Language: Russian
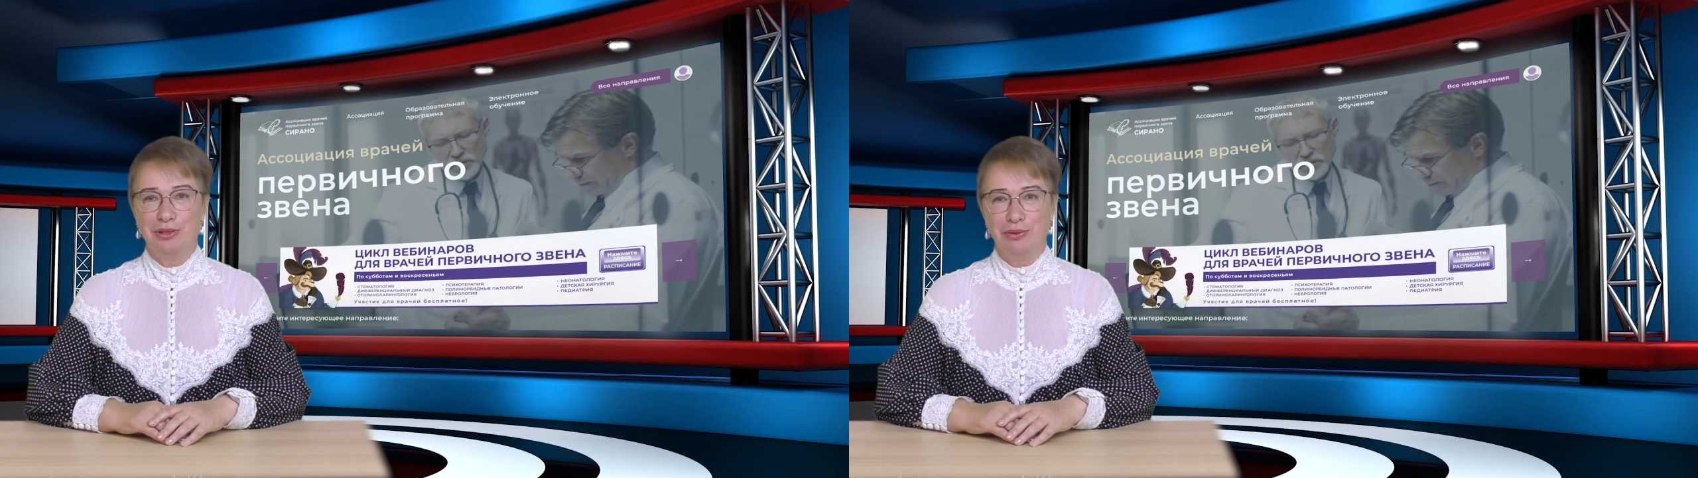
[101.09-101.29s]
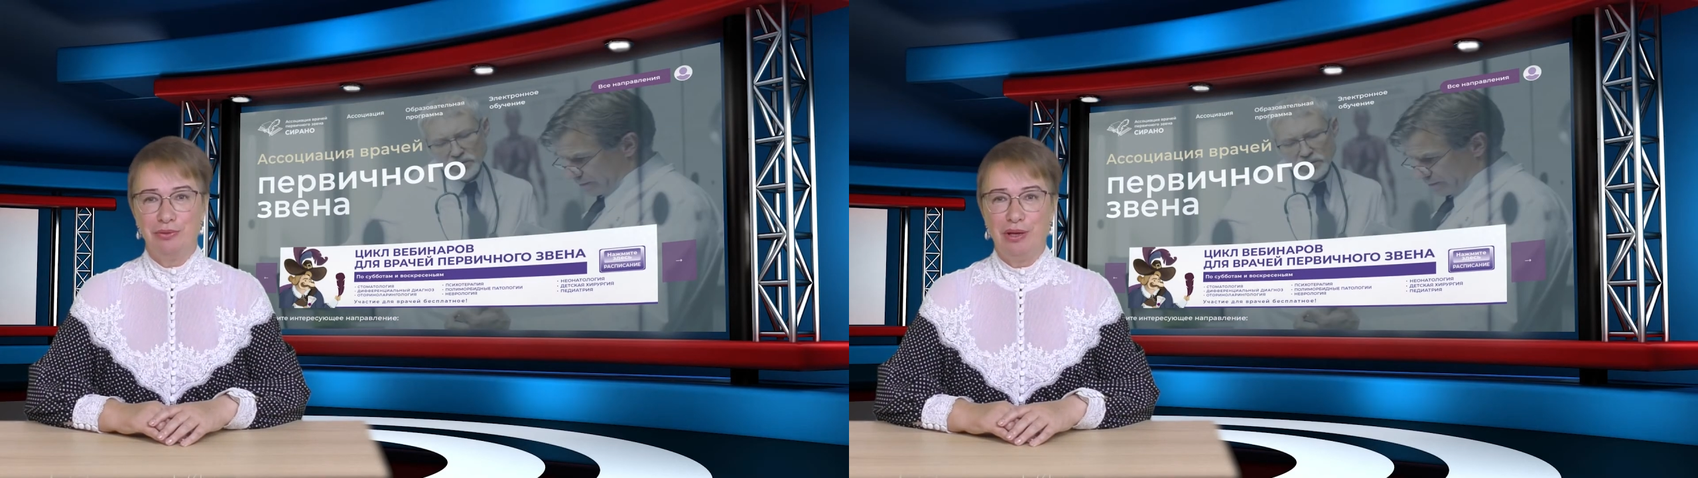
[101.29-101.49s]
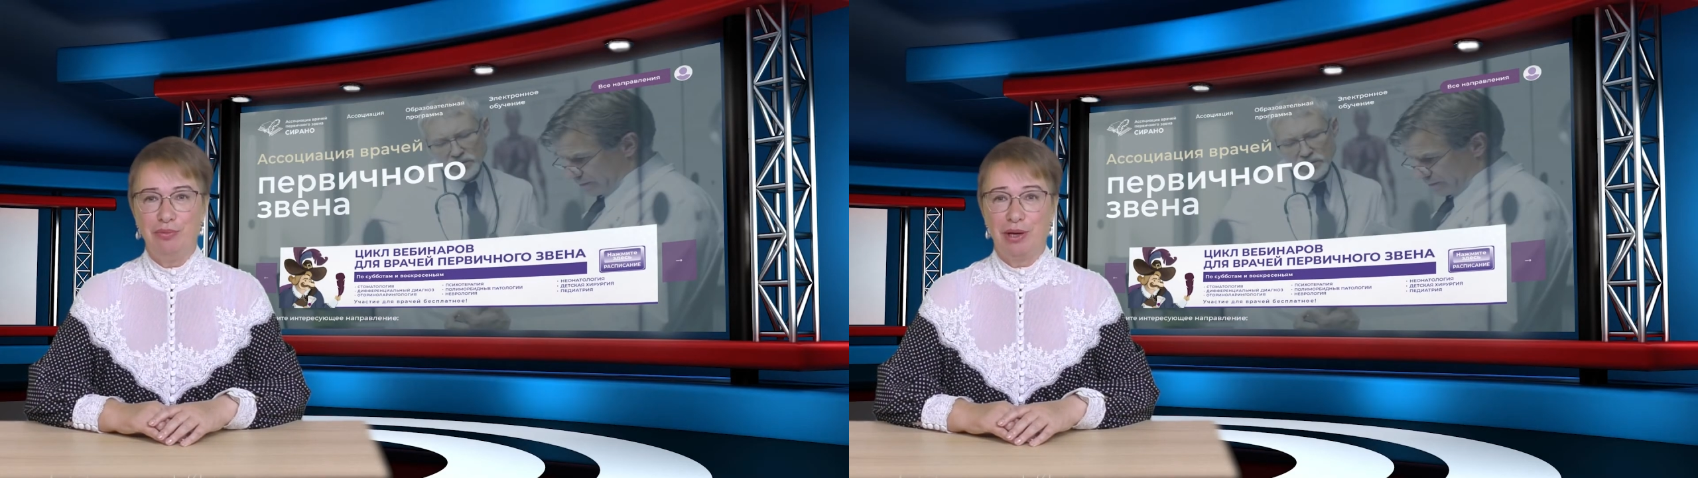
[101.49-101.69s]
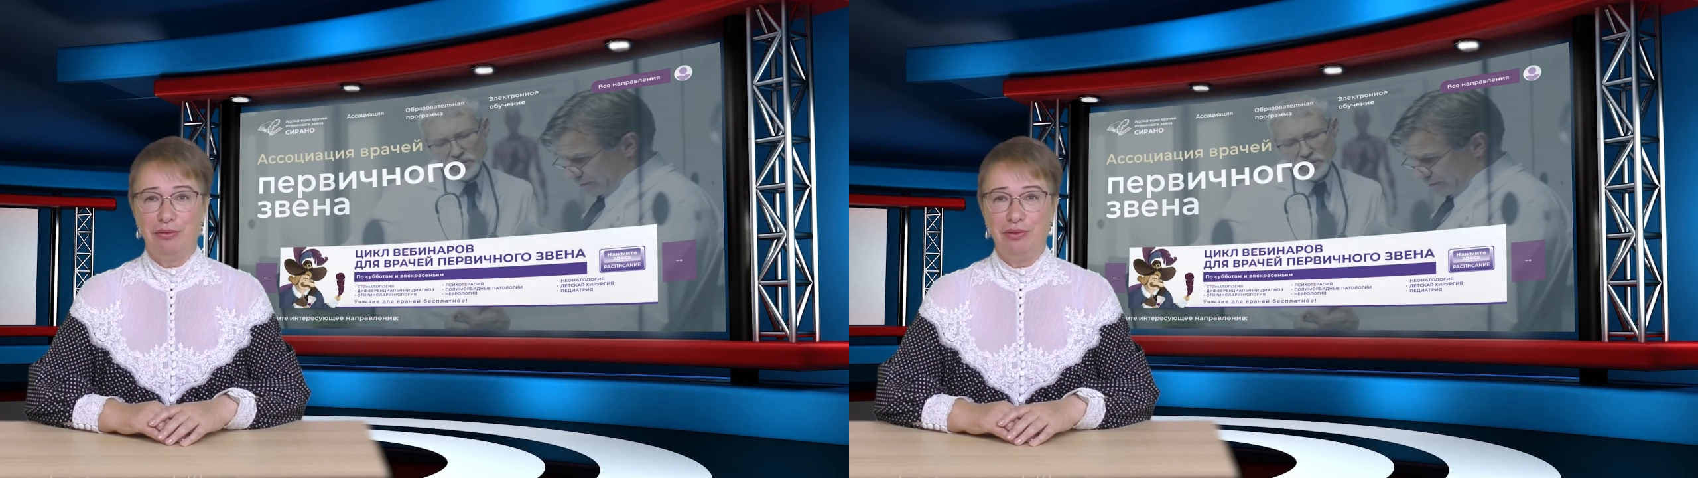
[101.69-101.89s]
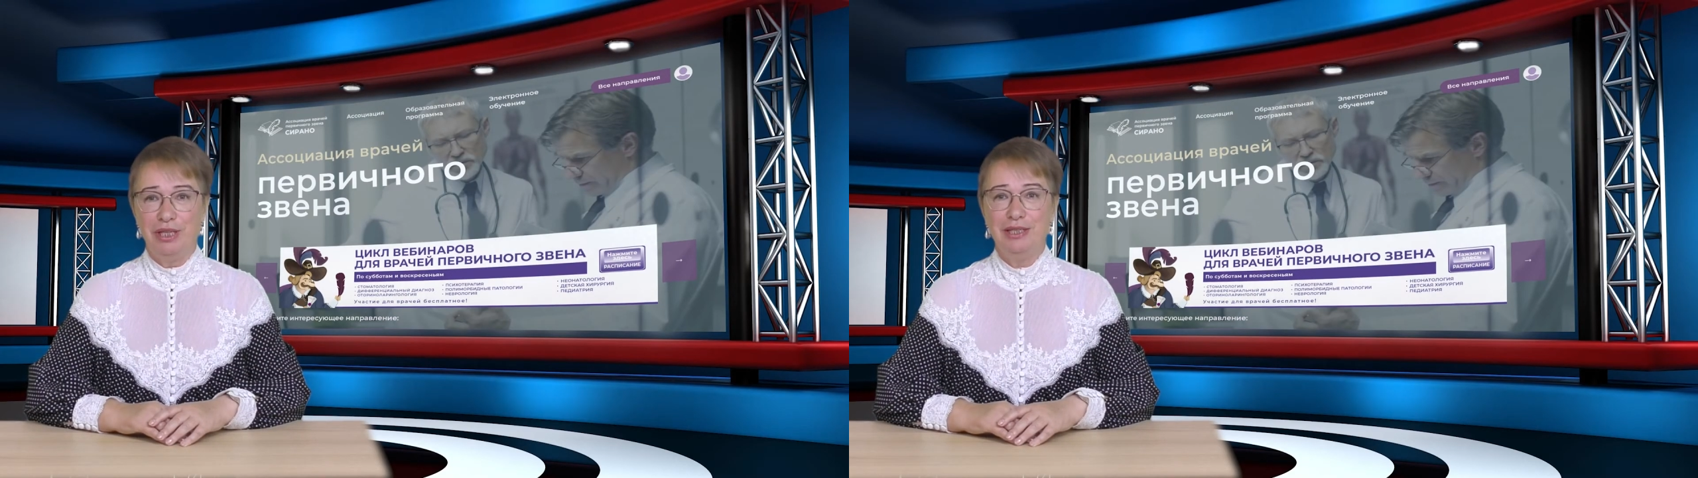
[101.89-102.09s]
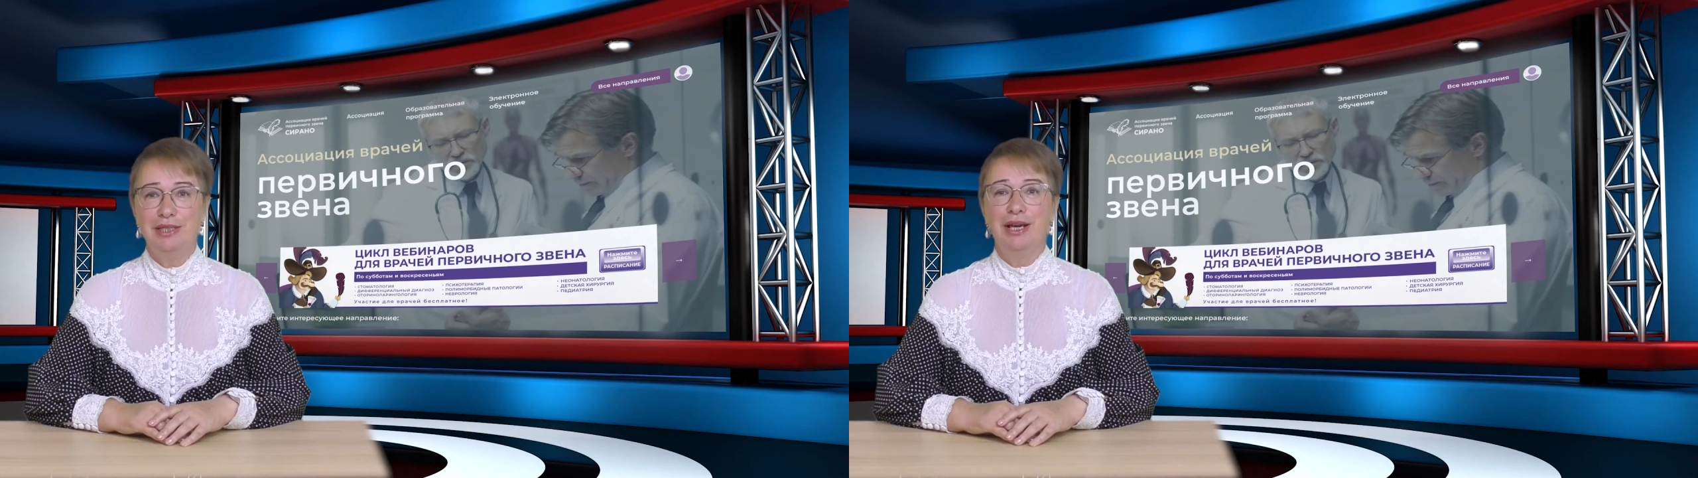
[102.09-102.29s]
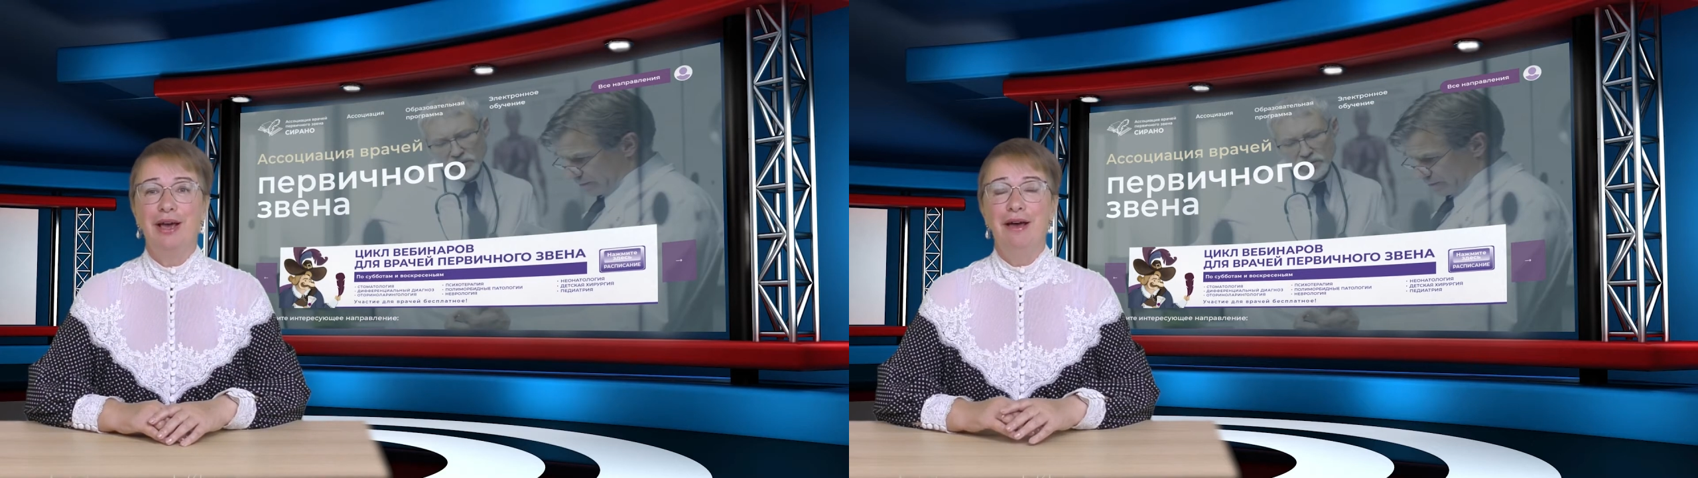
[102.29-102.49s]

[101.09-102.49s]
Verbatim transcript: своей профессии